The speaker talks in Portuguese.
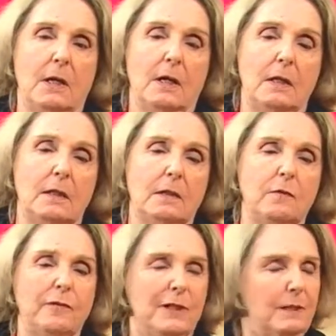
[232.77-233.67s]
Pois...
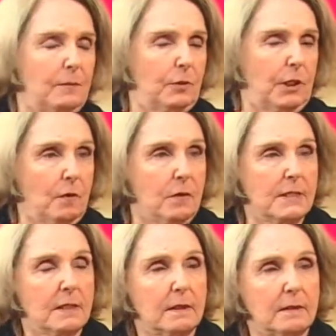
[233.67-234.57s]
Então falta muita
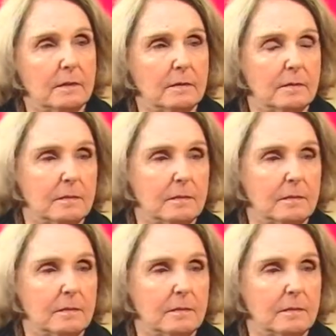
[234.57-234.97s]
coisa, né? Pois é,